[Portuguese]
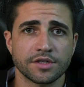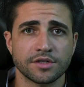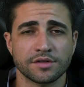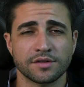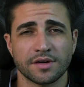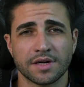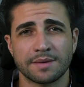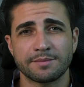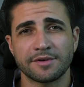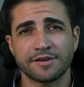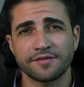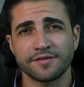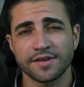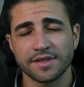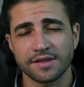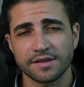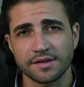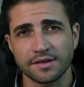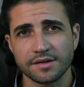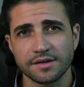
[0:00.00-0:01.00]
isso acaba
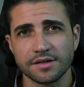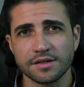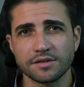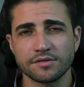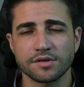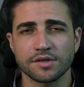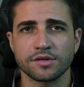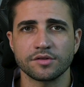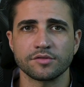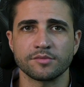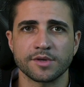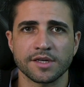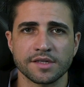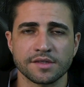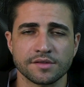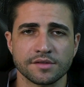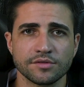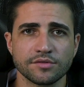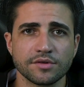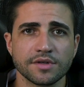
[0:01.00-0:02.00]
afetando aqui o
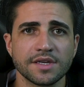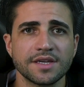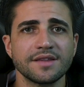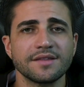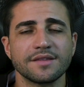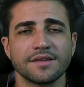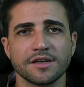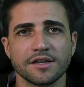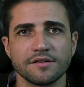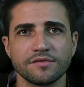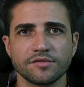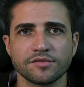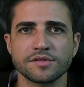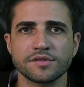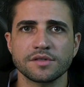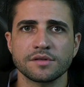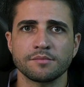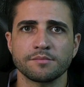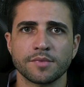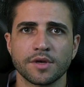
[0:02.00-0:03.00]
Brasil, que teve um
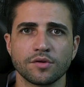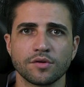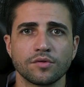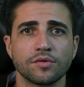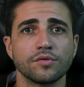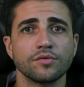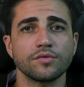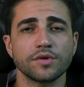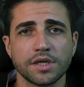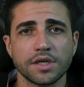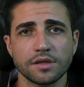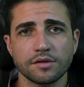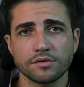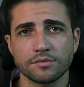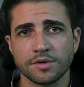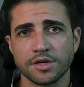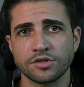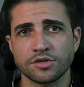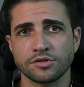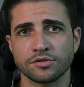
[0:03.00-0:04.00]
desempenho ruim
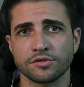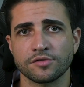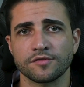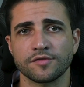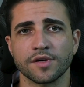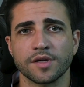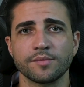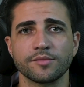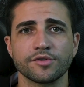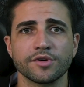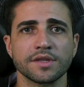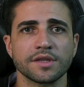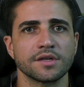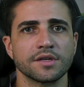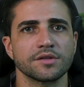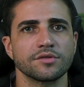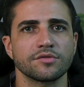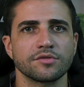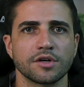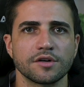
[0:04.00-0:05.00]
no mês de novembro,
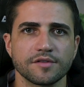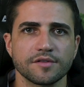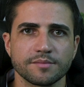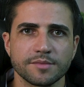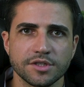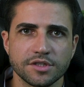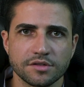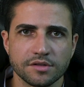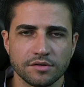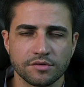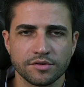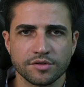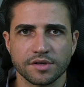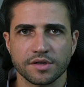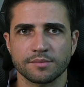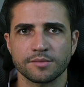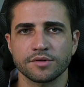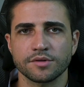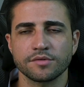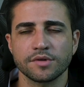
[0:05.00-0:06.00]
andando novamente na
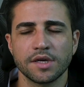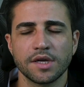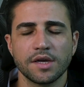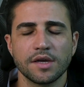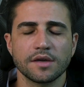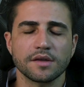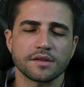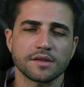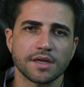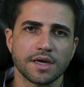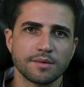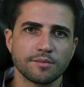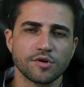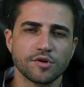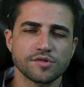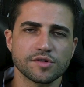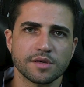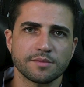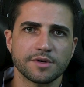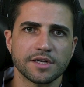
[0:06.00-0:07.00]
contramão da
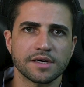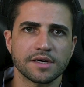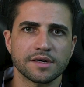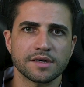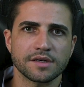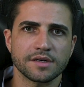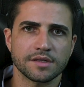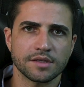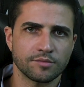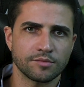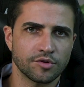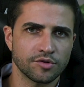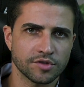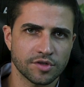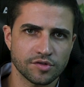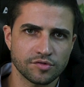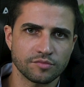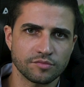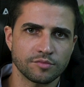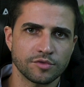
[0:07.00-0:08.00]
bolsa americana. A
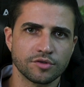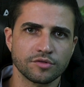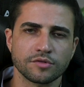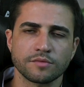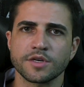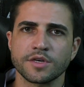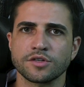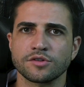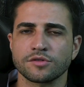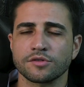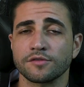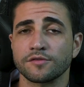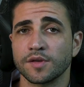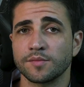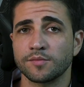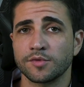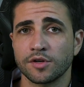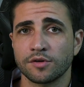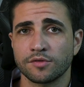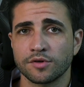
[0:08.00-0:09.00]
bolsa subiu no mês de
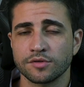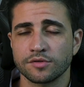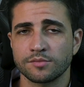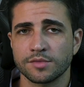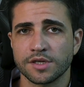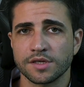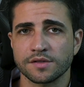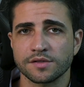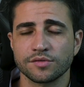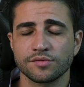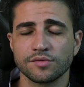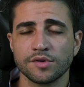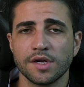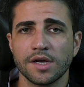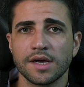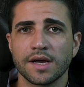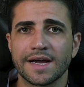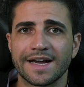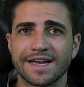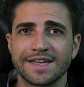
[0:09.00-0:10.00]
novembro, enquanto o Brasil
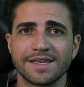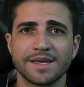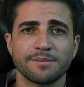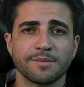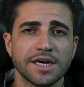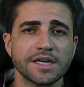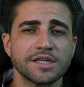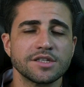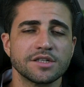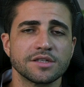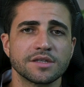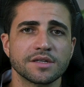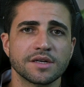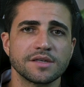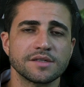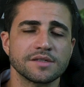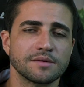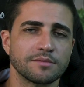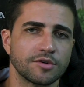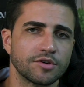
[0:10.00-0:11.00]
caía mais de
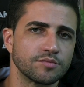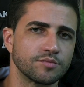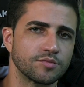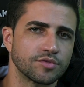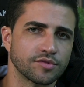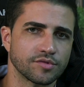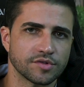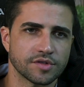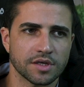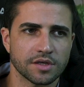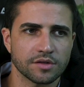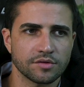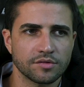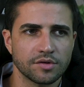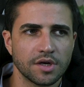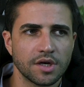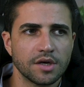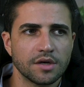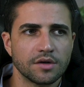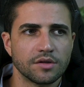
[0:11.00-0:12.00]

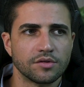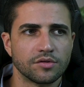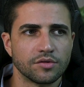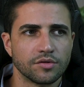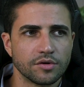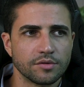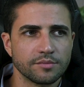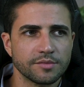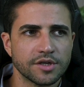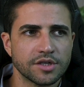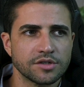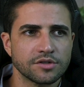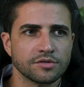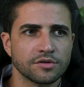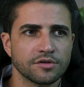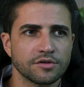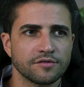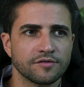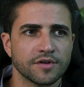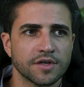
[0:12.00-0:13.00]
3,5% no mês de
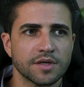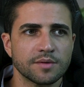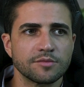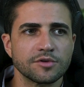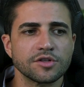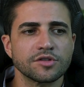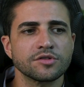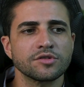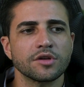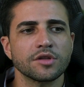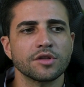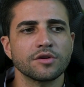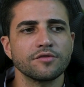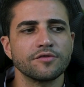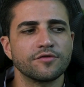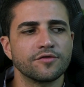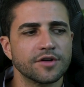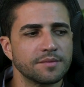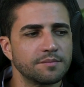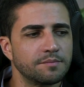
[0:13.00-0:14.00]
novembro e só não
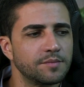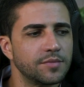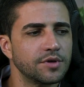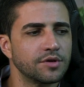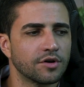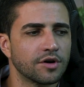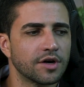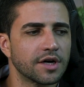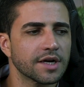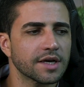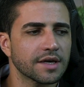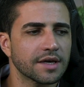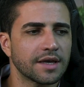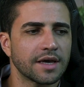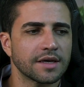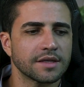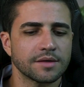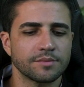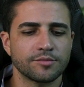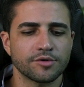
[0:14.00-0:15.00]
foi pior a
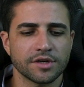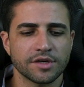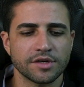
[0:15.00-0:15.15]
queda porque